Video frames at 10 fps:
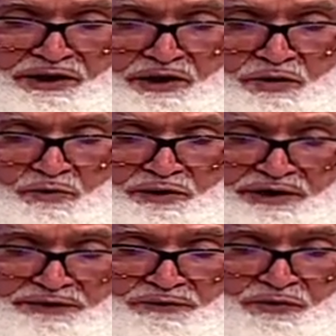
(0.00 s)

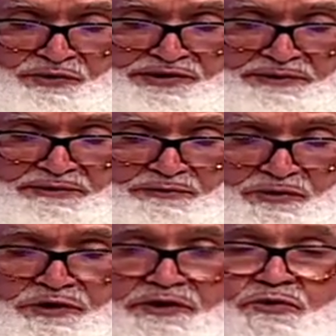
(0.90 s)
والرفق سبب
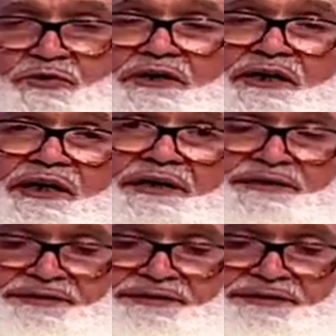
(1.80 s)
لكل خير